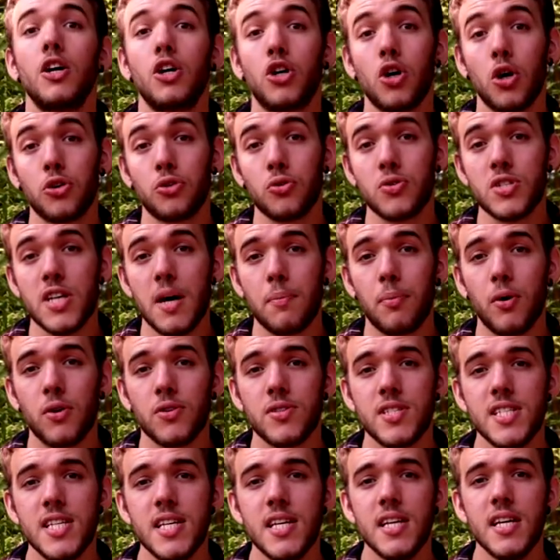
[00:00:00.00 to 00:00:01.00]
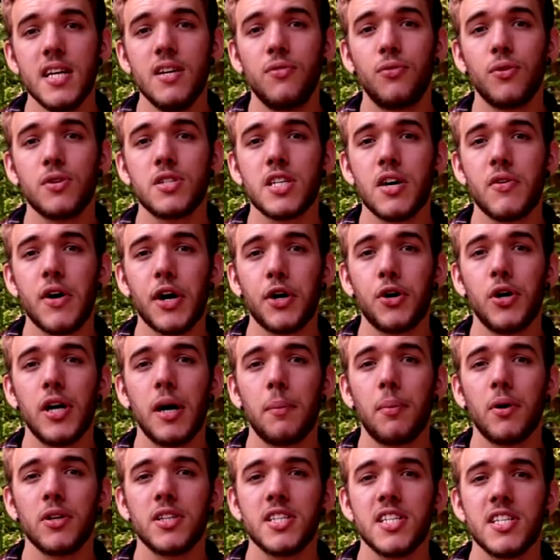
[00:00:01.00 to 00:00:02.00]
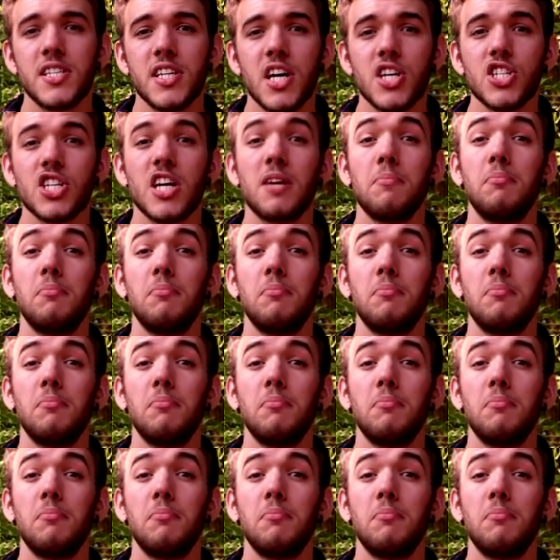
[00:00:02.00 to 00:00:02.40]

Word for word: Quant aux apprentis, il faut savoir que l'apprentissage